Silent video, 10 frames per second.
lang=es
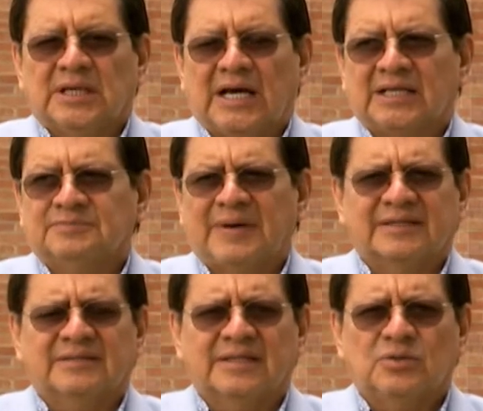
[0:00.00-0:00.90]
Ah, es
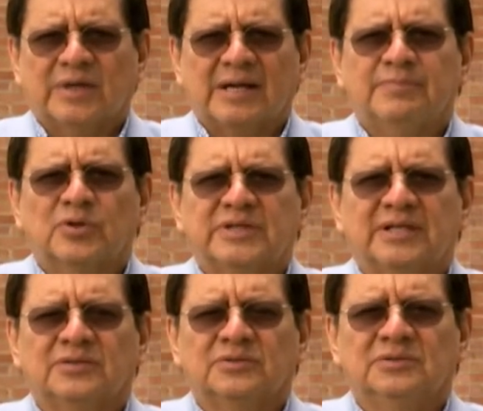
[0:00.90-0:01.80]
parte de un gran
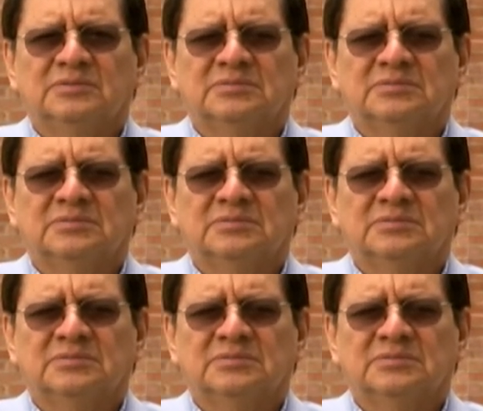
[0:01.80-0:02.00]
proyecto